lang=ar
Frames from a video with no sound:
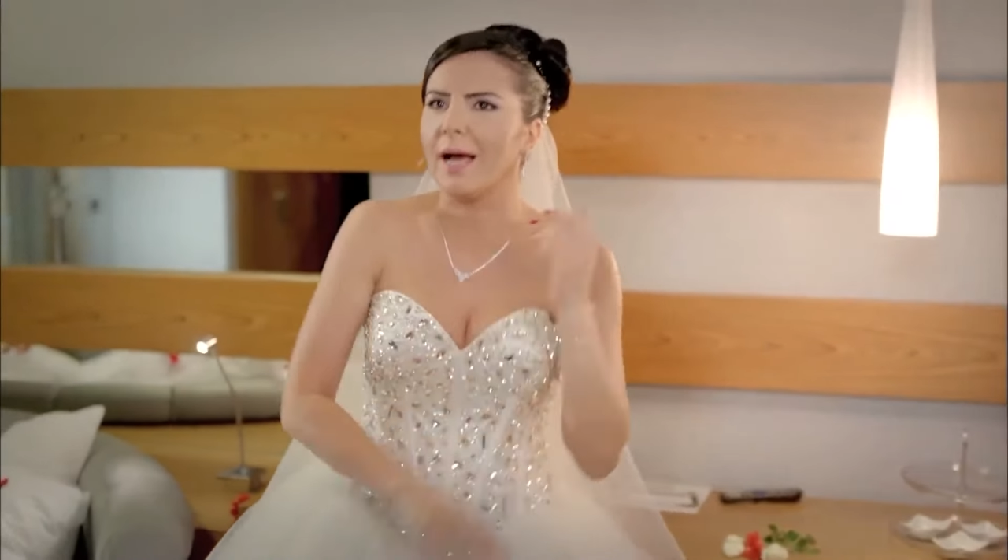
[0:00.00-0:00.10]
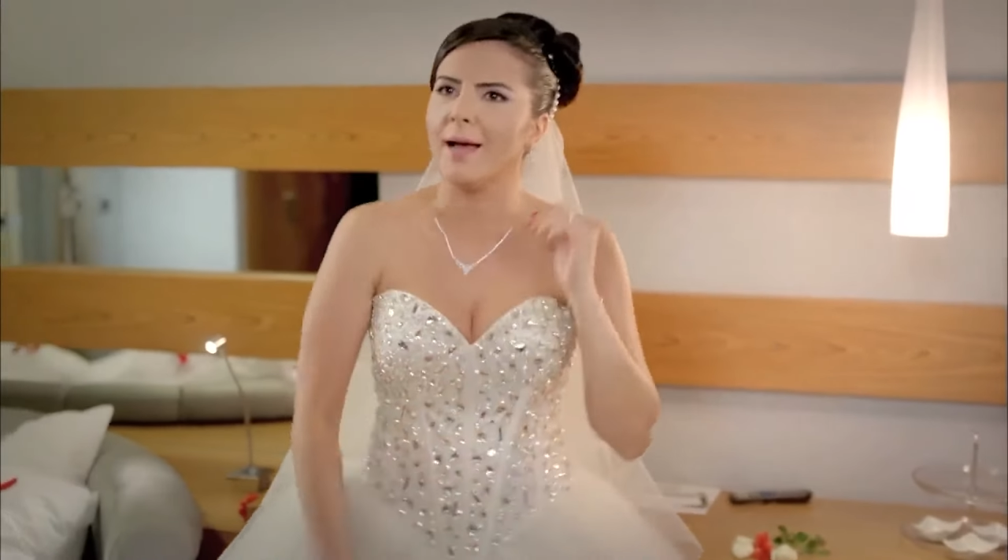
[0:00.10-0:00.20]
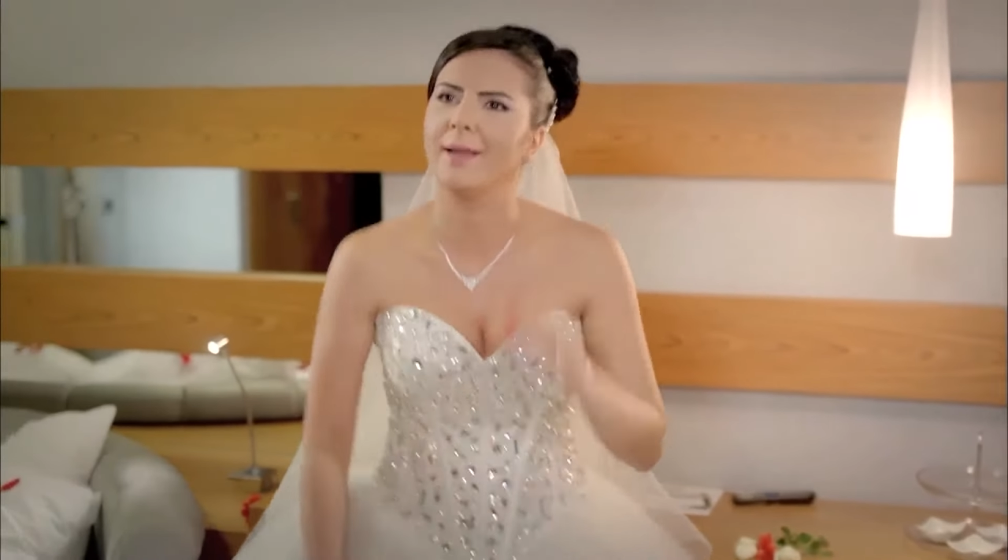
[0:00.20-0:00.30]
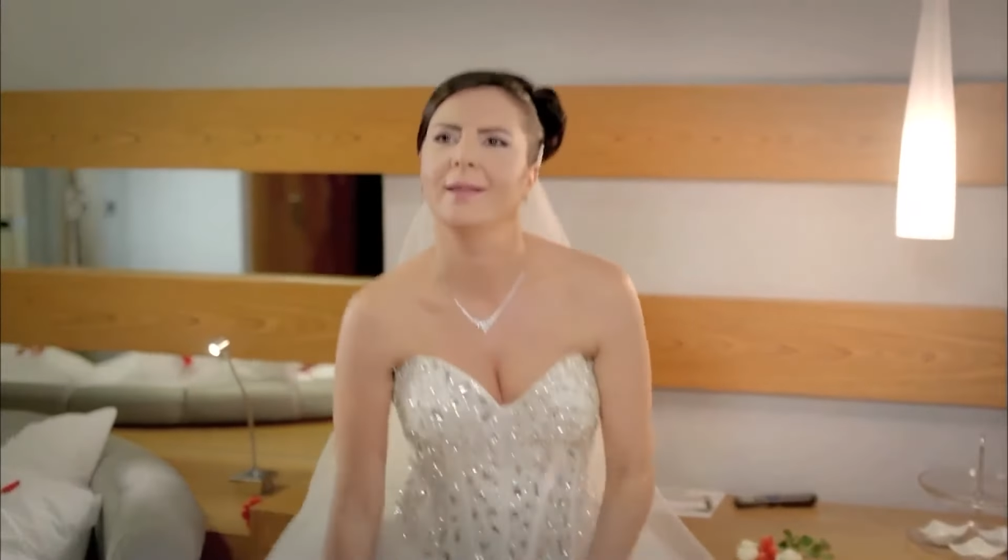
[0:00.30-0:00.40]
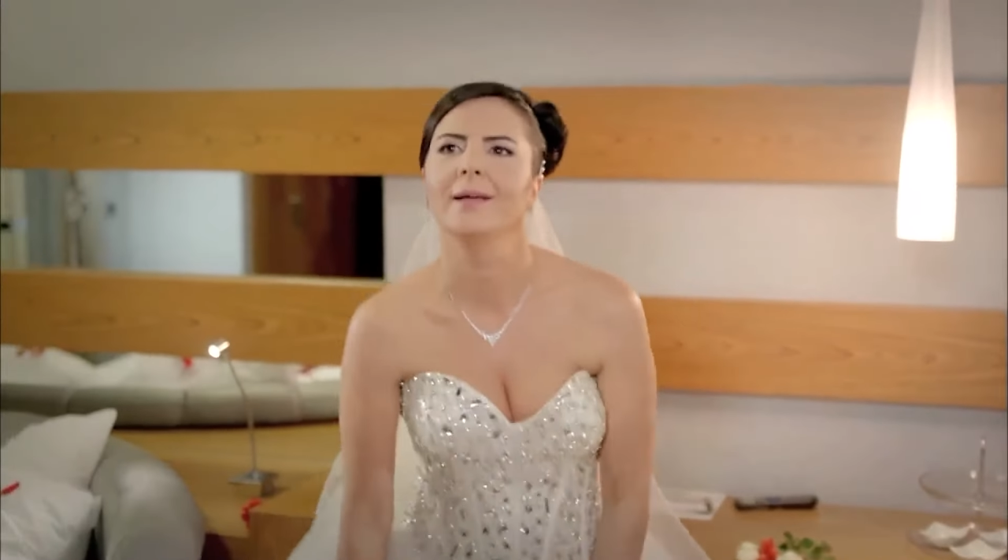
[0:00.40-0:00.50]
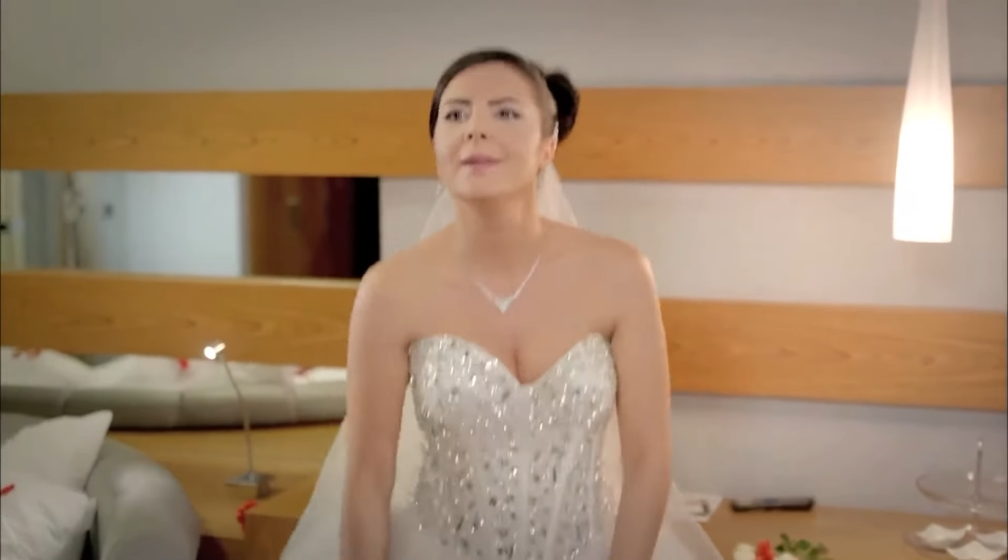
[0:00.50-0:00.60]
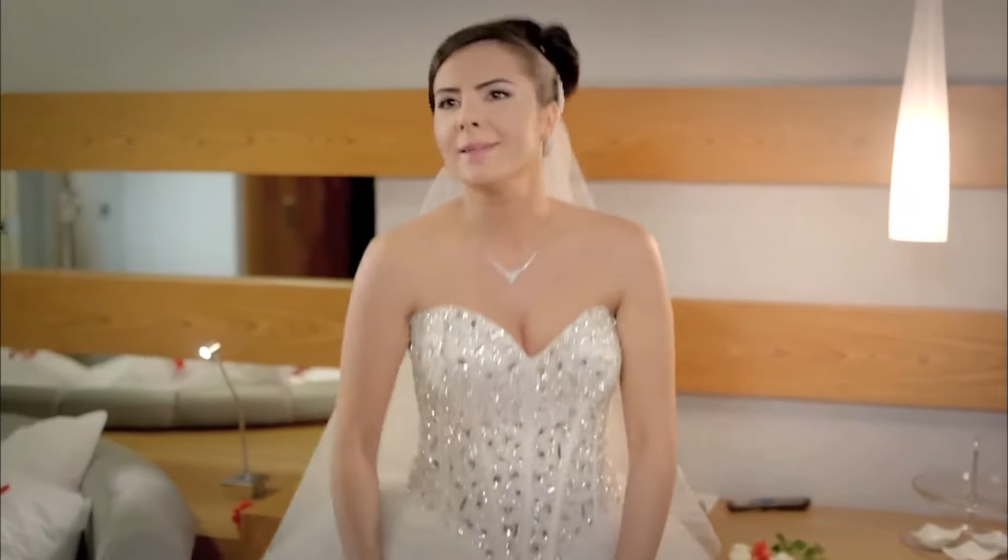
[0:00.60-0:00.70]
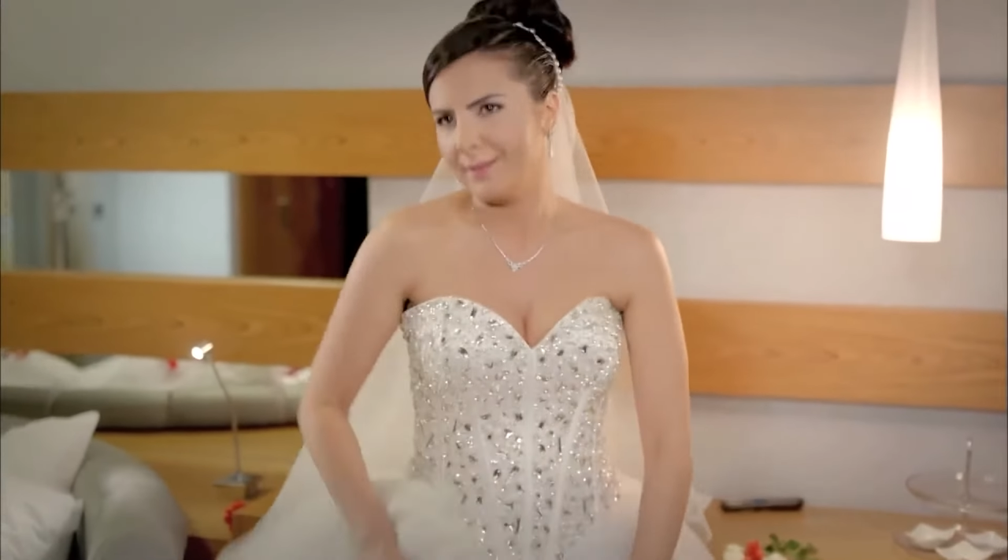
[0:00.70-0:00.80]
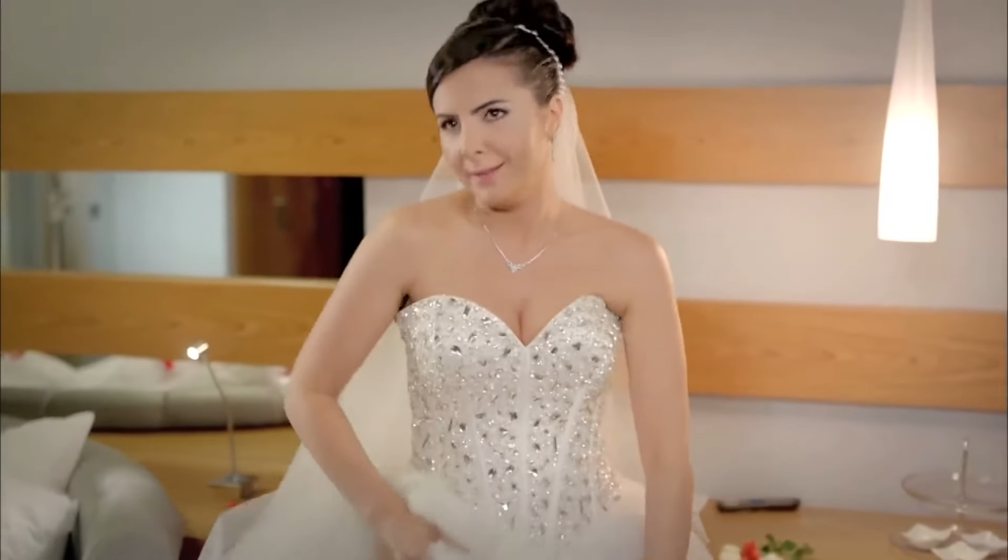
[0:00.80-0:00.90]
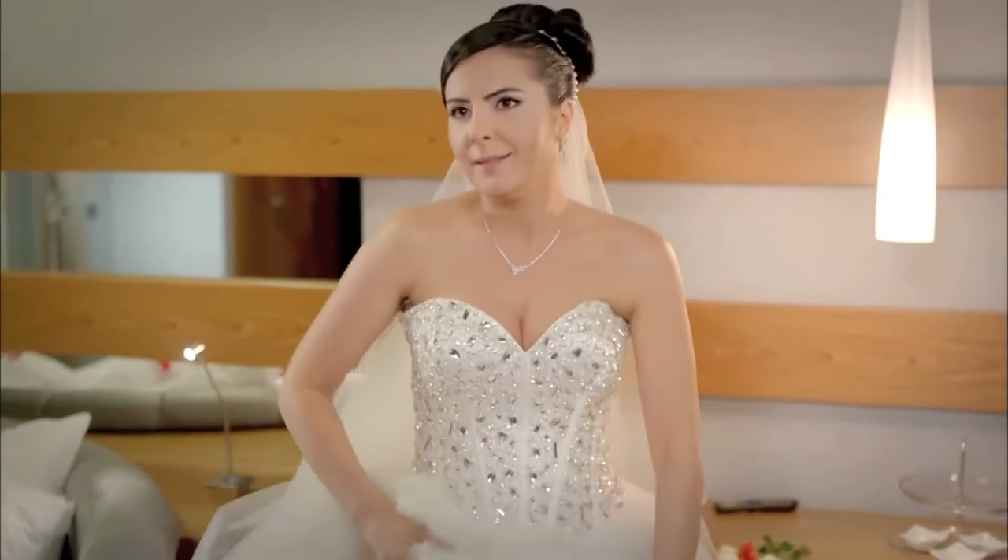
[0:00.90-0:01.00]
لهلا
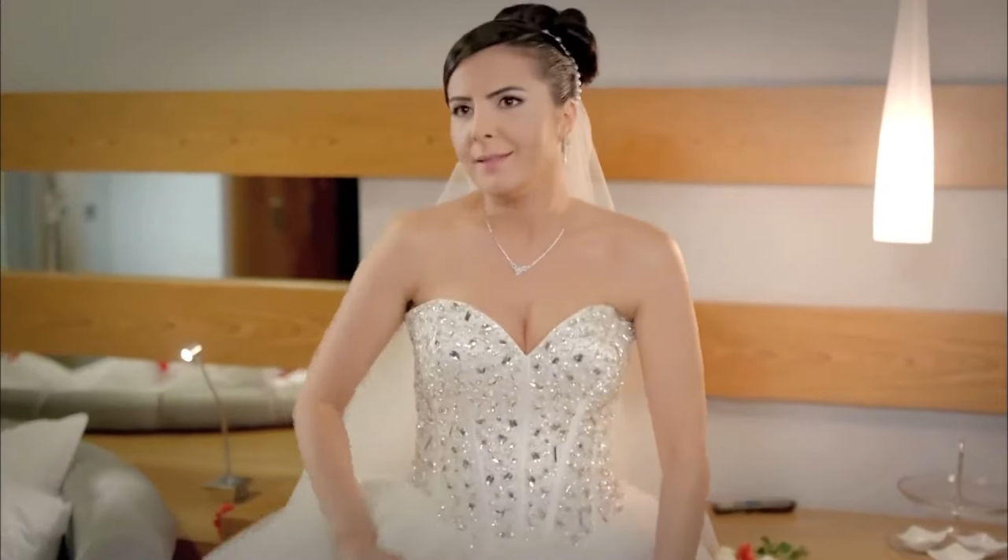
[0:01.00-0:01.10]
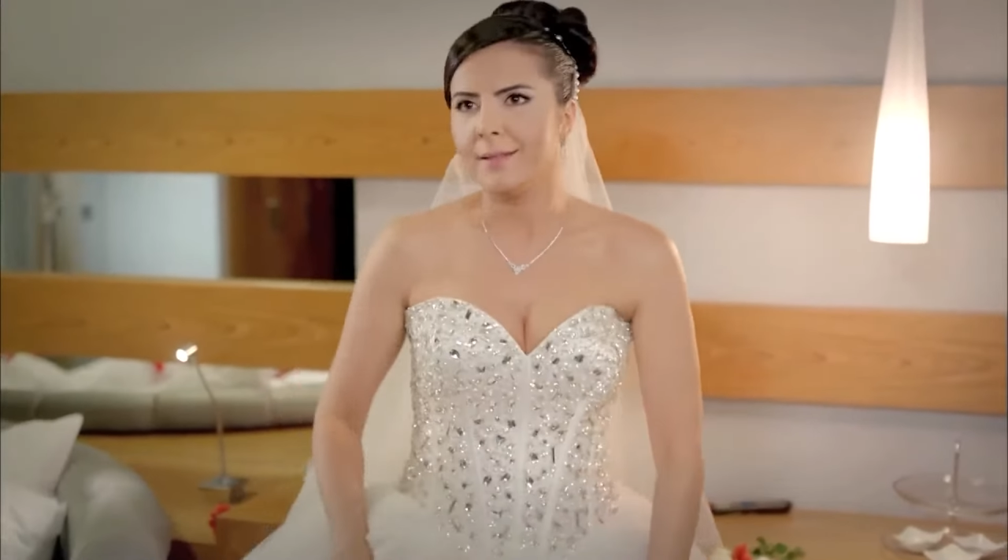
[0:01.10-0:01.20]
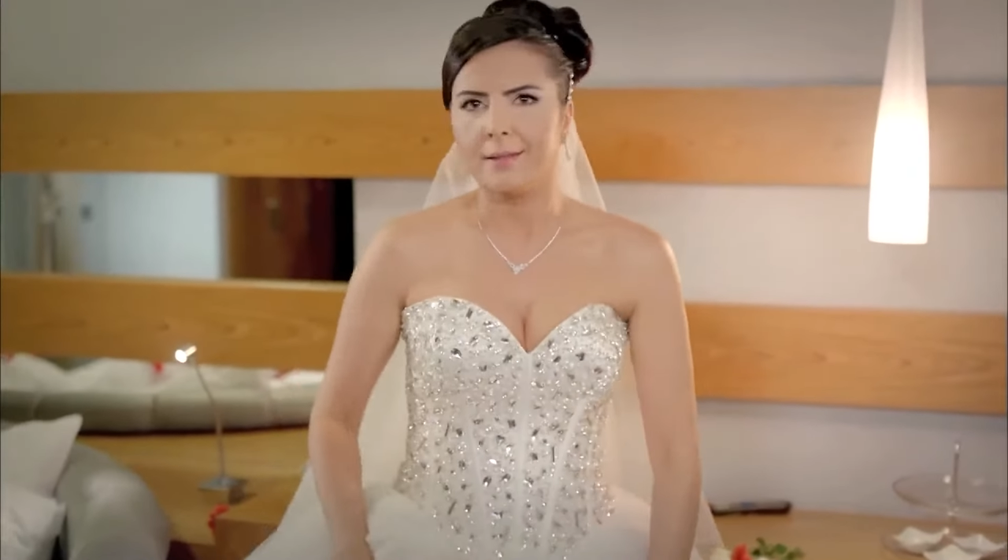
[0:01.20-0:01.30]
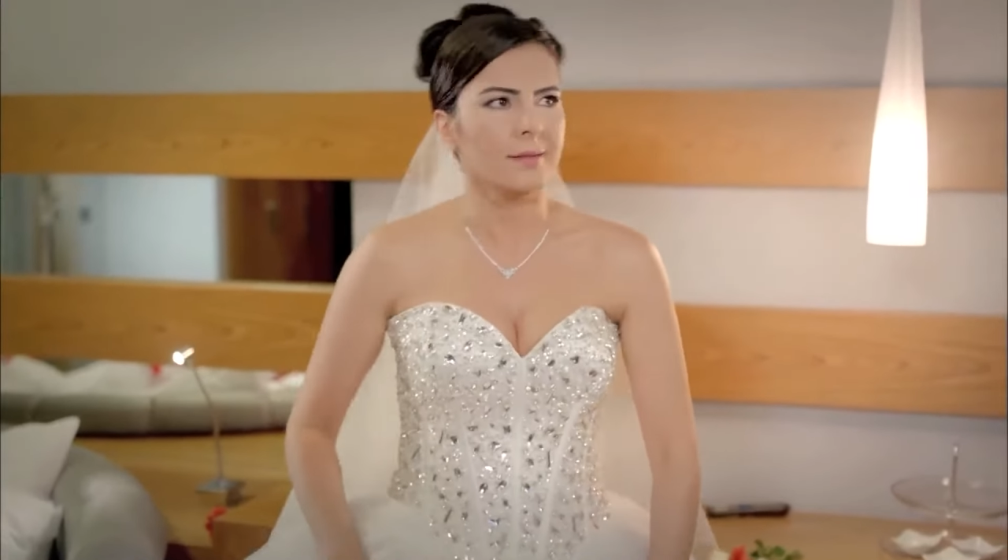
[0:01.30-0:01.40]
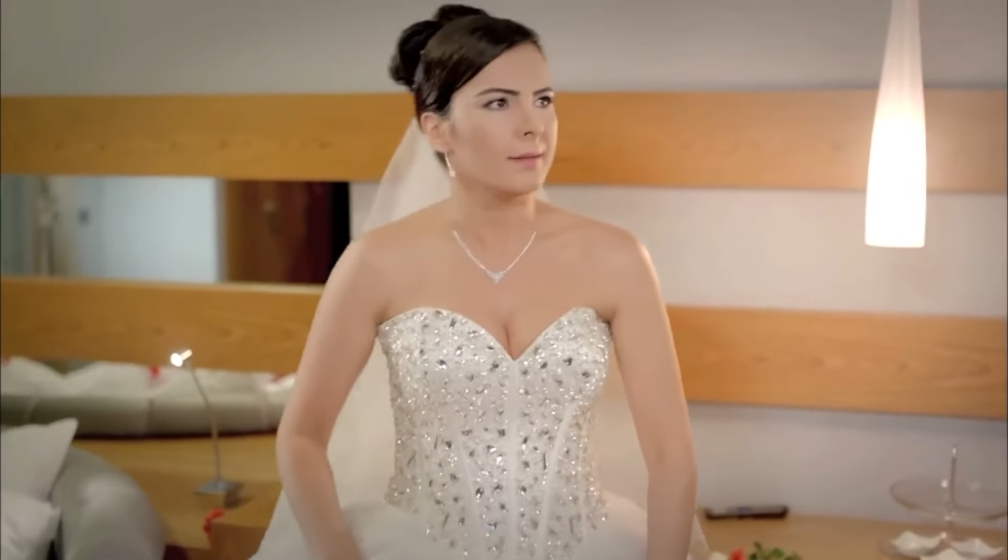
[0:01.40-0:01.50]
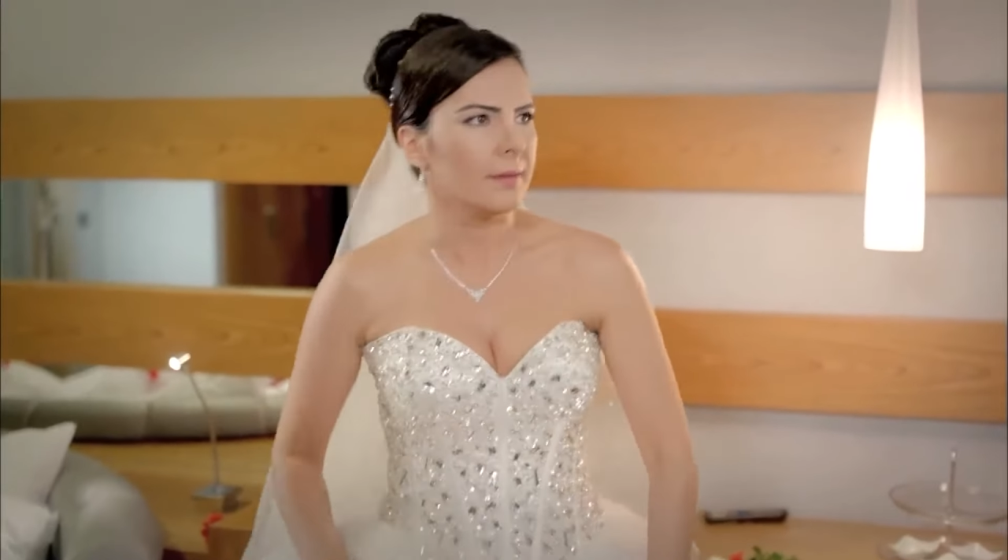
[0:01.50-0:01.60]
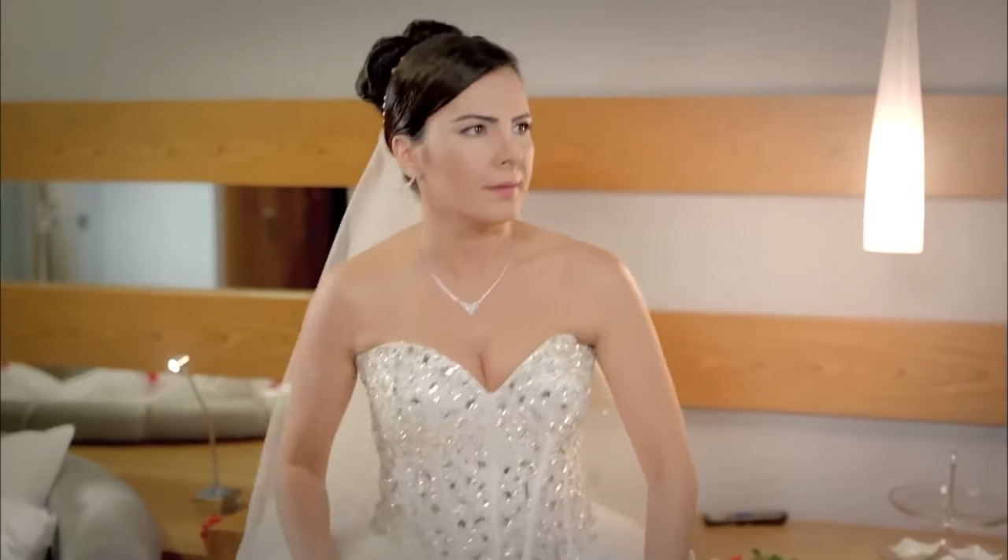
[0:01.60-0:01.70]
أنا